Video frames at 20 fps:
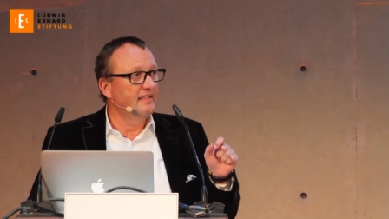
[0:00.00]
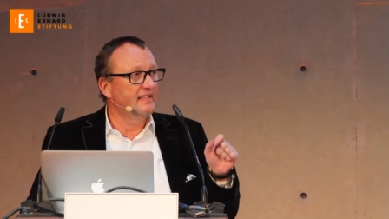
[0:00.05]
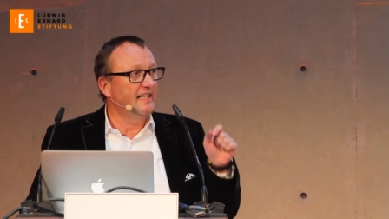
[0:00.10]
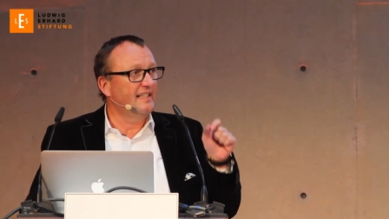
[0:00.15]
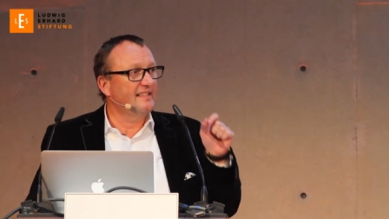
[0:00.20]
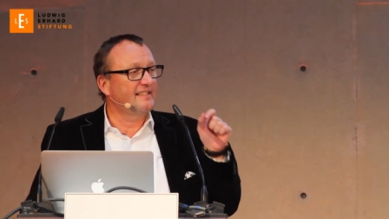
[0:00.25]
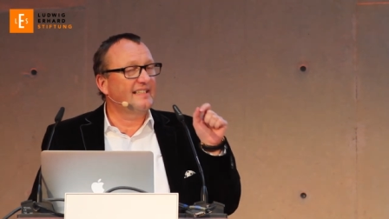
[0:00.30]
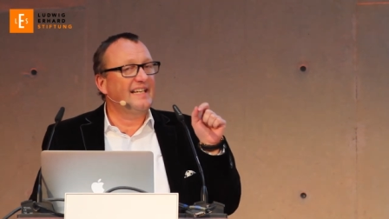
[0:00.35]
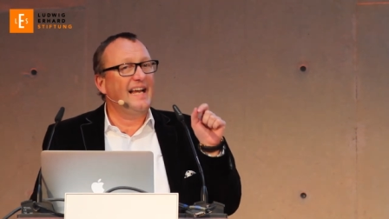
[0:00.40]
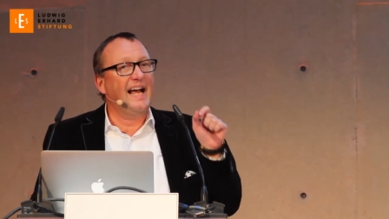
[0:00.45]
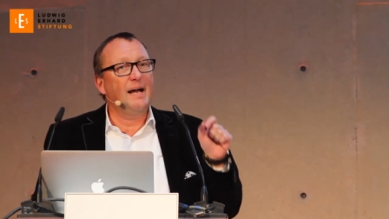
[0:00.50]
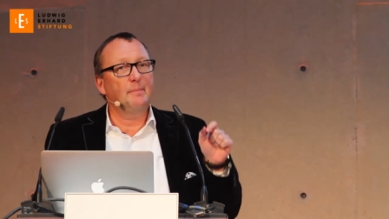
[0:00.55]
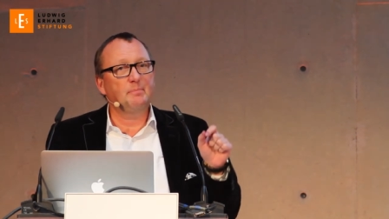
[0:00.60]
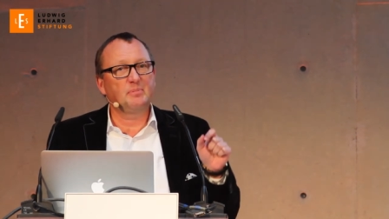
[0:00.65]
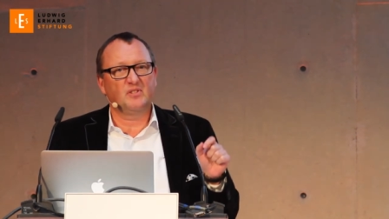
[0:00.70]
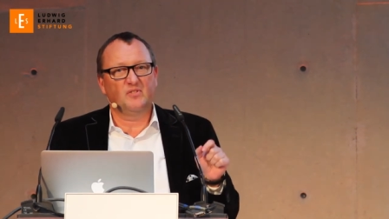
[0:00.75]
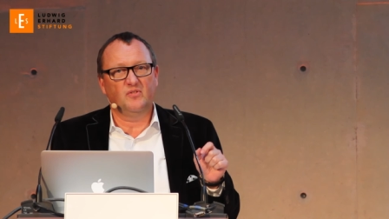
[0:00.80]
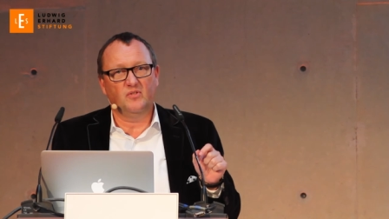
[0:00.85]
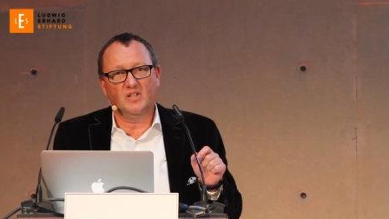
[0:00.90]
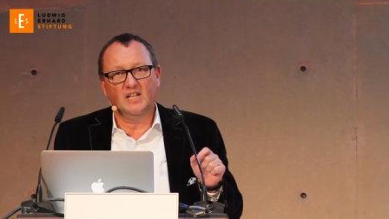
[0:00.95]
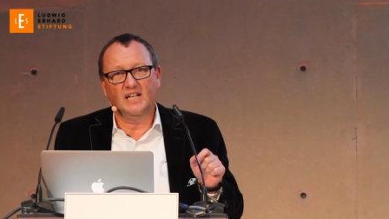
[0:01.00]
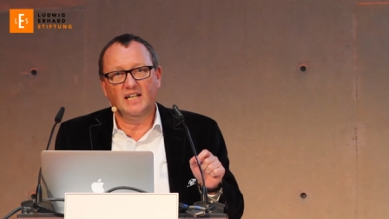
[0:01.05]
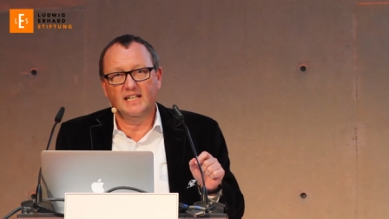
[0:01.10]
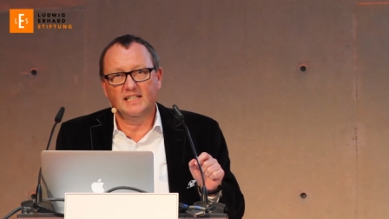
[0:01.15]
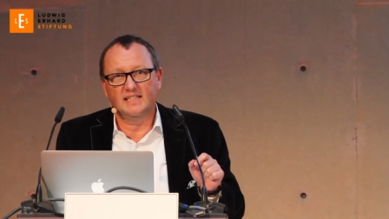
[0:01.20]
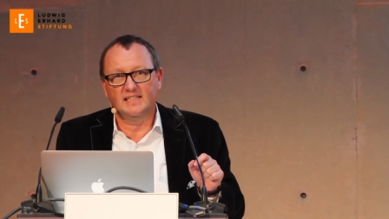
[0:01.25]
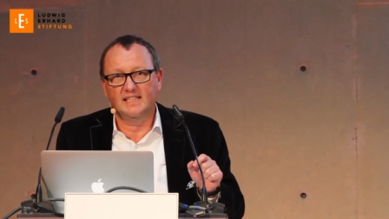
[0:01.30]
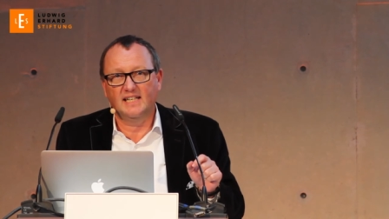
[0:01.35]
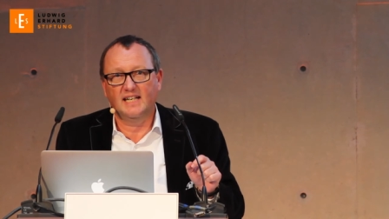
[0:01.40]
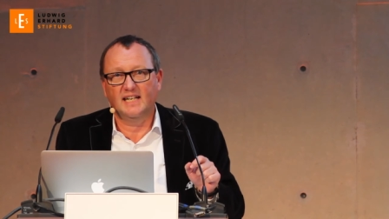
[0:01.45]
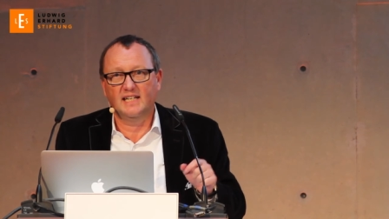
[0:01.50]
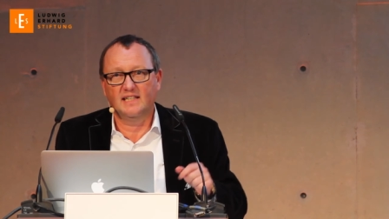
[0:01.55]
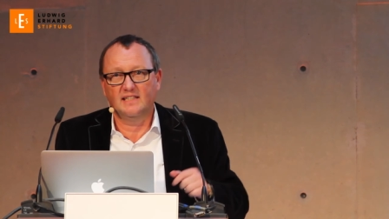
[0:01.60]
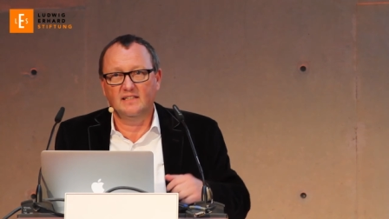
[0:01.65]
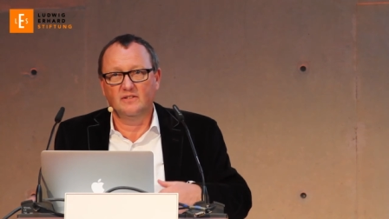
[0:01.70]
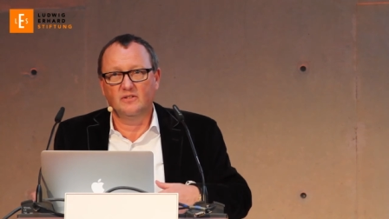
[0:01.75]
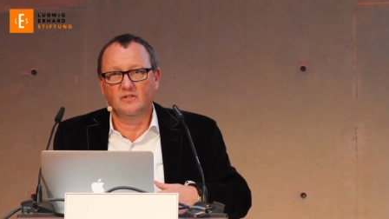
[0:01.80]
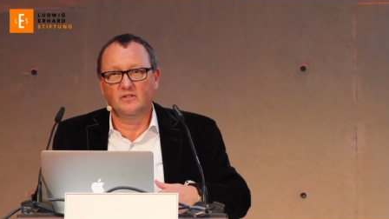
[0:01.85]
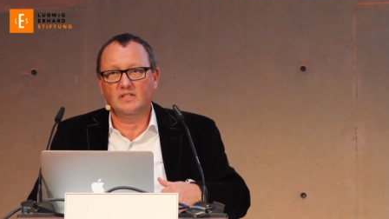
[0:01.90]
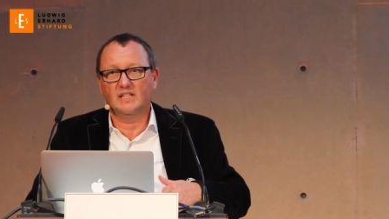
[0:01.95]
das gab es vor acht
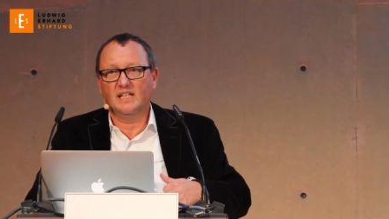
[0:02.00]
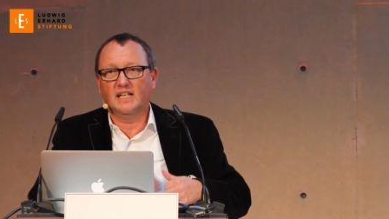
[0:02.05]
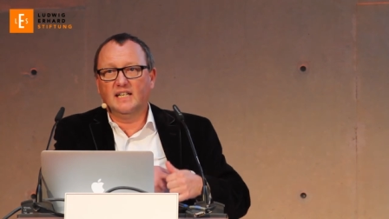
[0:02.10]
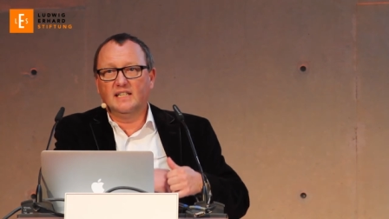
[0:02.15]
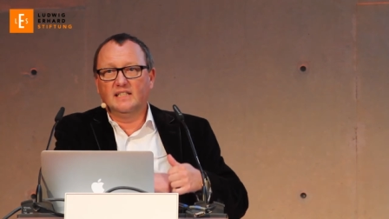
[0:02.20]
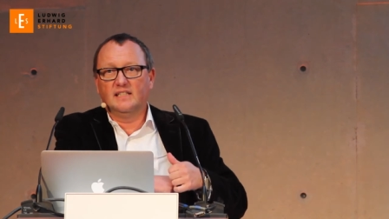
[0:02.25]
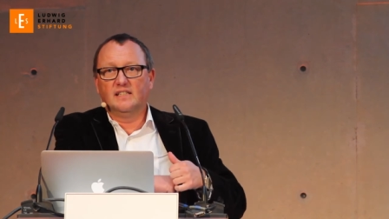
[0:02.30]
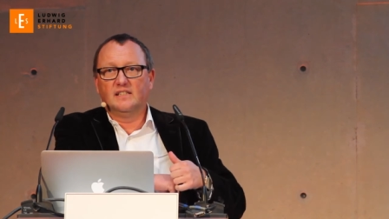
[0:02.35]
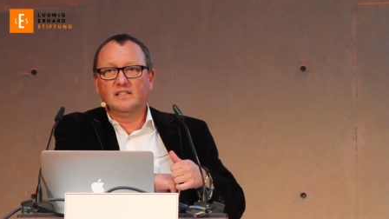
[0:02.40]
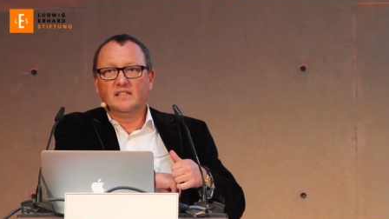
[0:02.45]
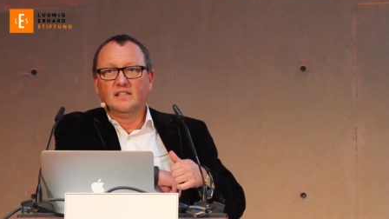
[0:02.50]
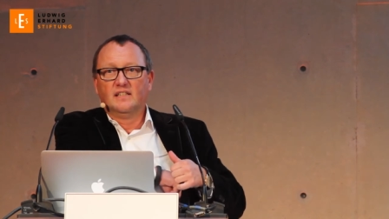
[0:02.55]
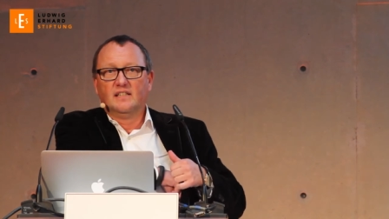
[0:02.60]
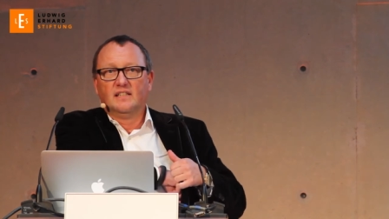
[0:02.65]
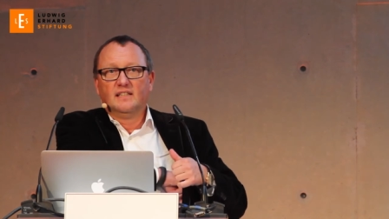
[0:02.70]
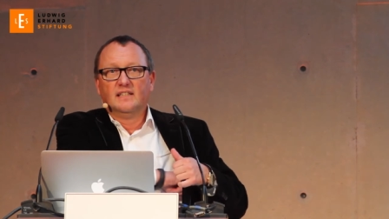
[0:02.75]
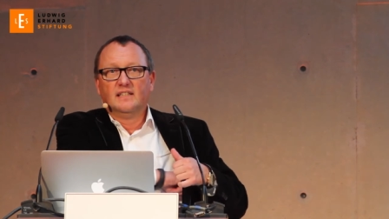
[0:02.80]
Jahren noch gar nicht.